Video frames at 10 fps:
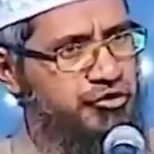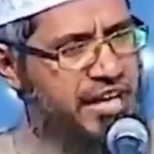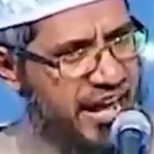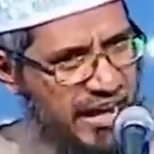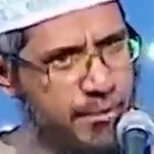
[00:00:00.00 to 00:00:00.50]

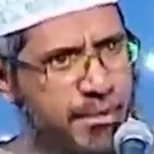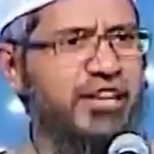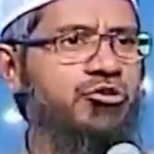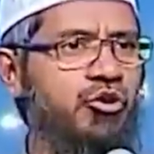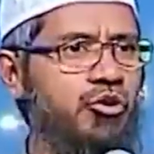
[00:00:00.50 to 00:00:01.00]
उसके
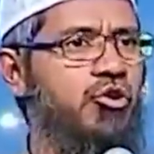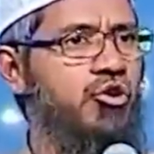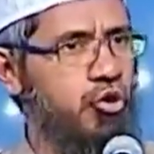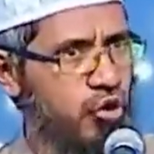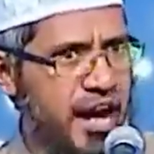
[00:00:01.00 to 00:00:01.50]
अहकाम को
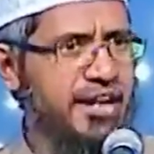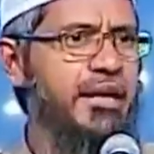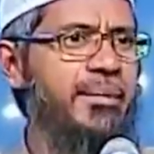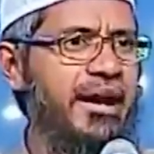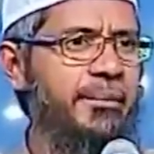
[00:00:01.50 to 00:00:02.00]
कुरान
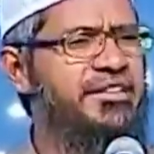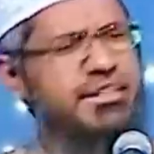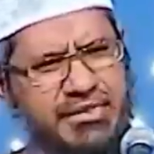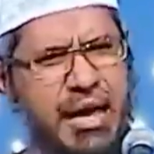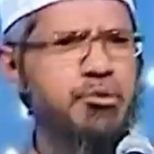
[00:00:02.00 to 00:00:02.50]
के बारे में
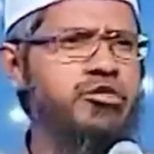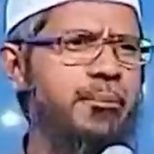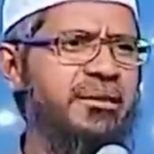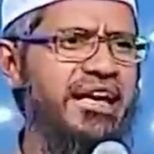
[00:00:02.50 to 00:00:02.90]
जितना भी उसे